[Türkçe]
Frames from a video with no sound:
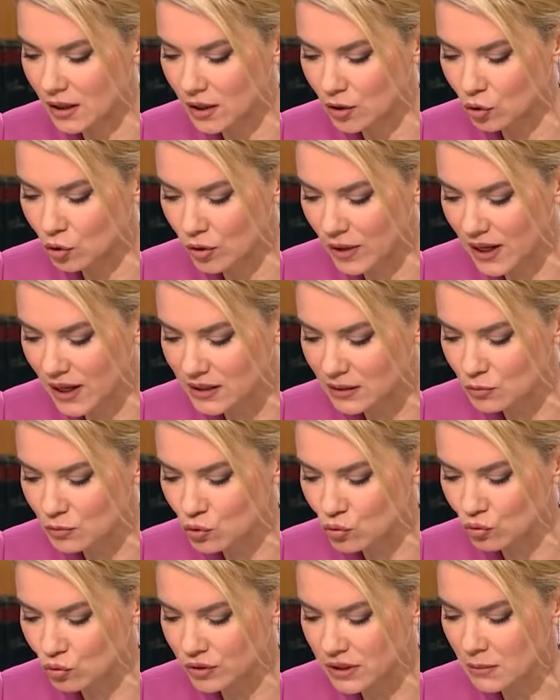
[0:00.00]
e,
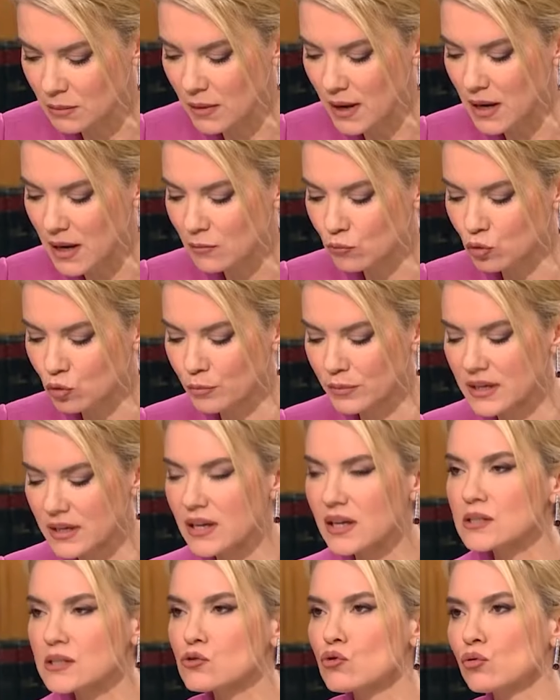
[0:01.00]
yöneltmiş olayım. Bu
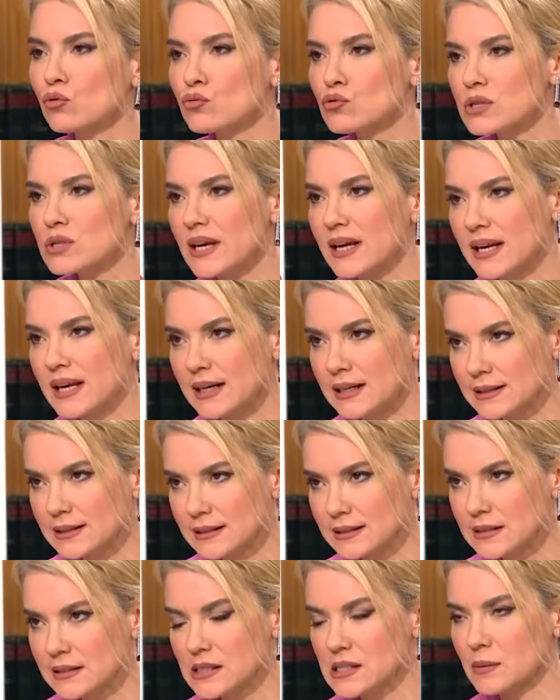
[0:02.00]
miras konusu ele
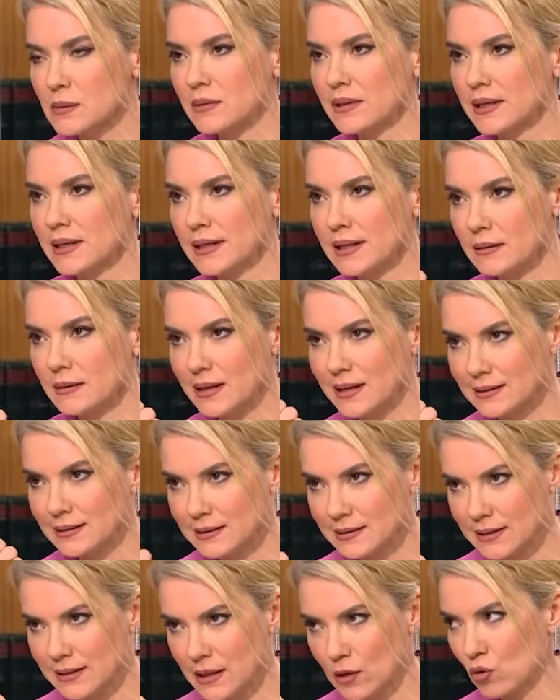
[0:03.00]
alındığı zaman hani
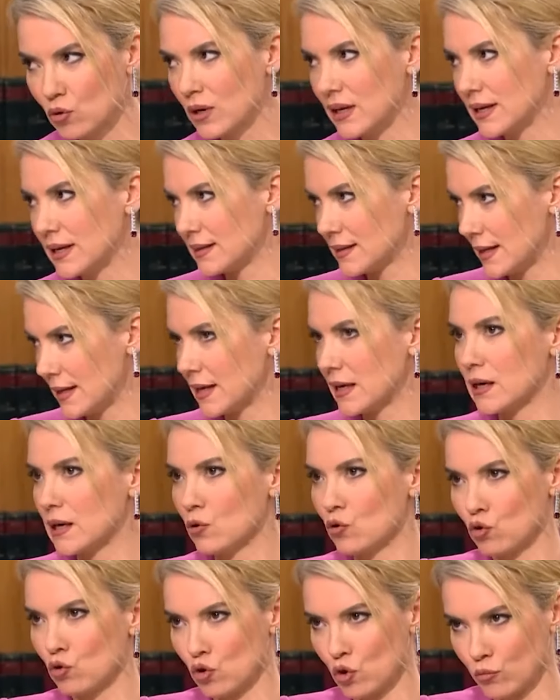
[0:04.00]
kadınlara yönelik tereke
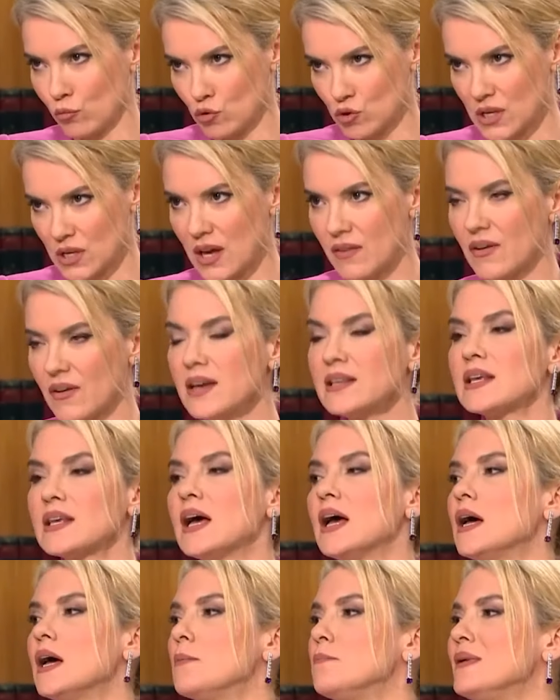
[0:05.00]
görüyor muyuz? Evet
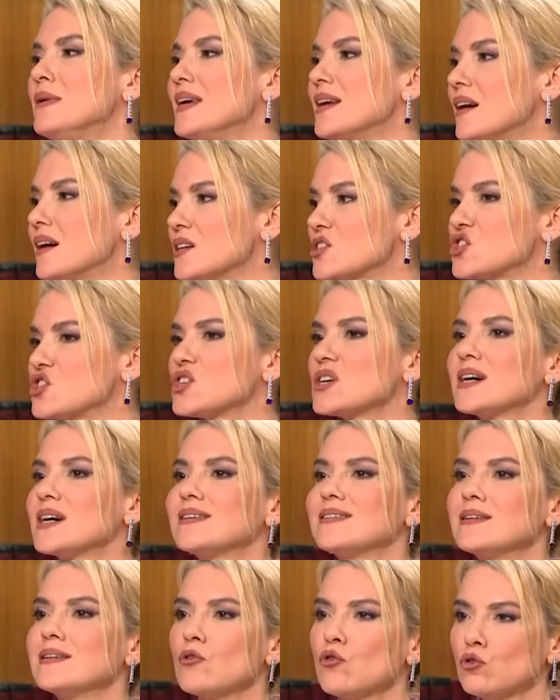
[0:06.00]
mirasçı
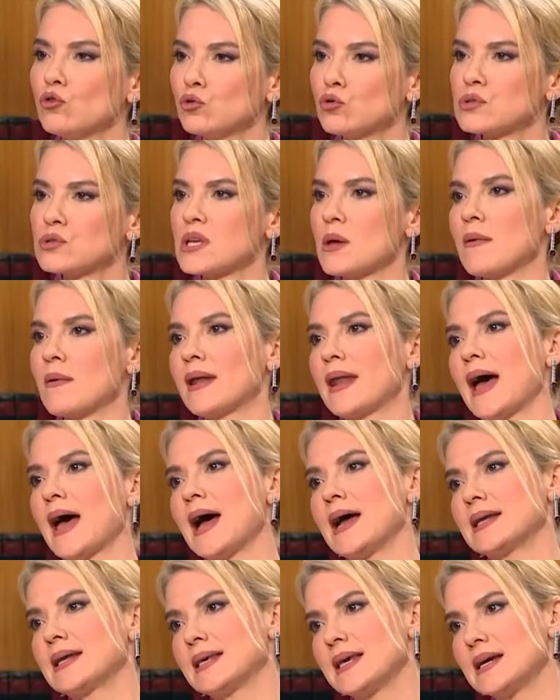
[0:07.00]
kadın olduğu zaman
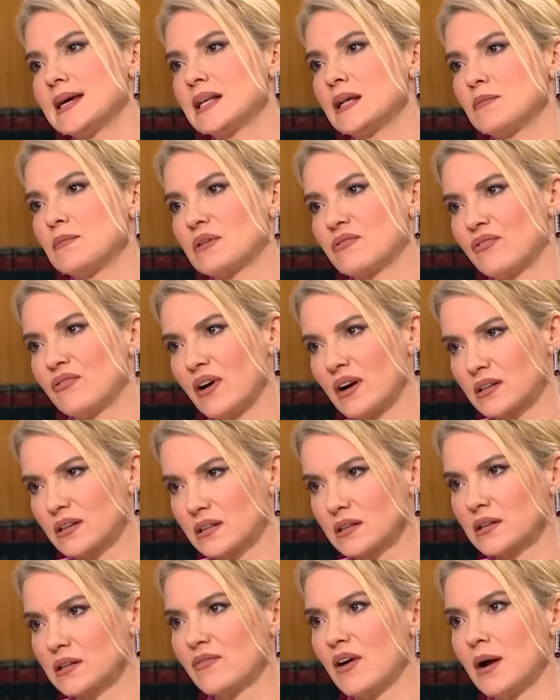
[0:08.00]
erkekle bir
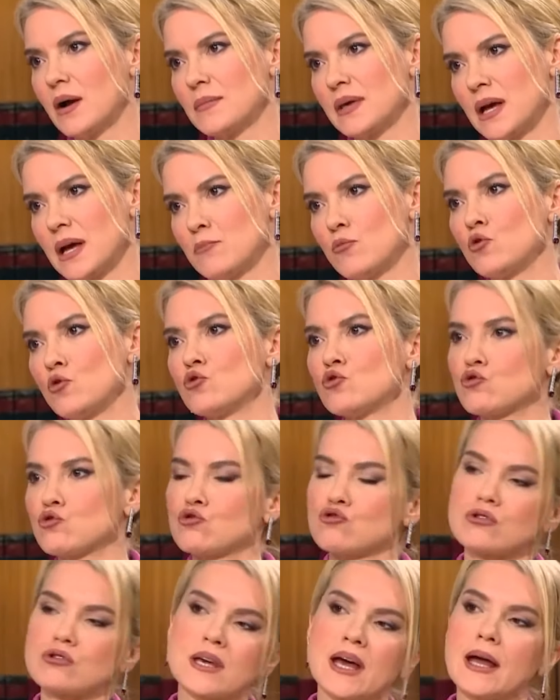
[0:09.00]
farklılık var mı? Yani
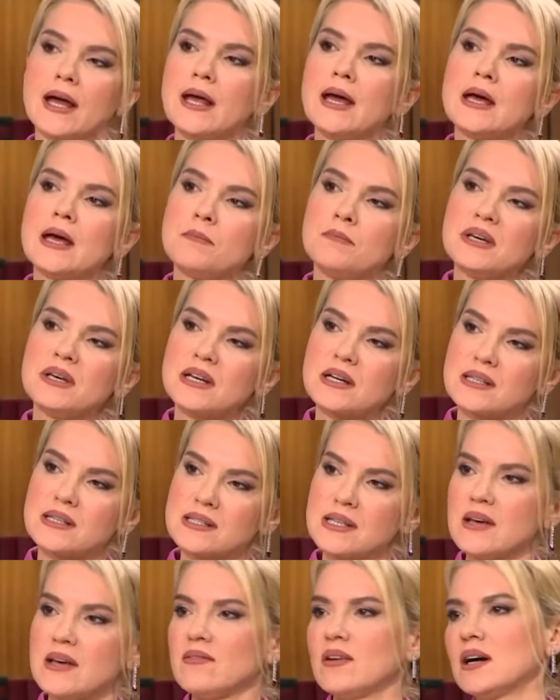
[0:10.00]
dönüştürürken bir
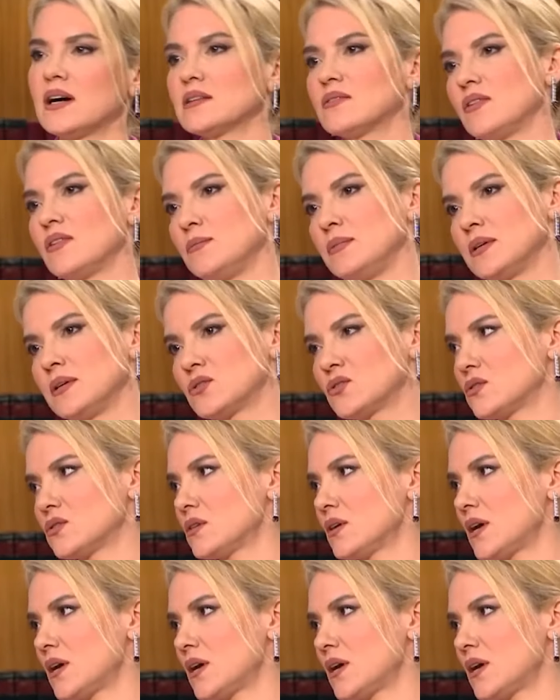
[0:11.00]
kız evlat ve bir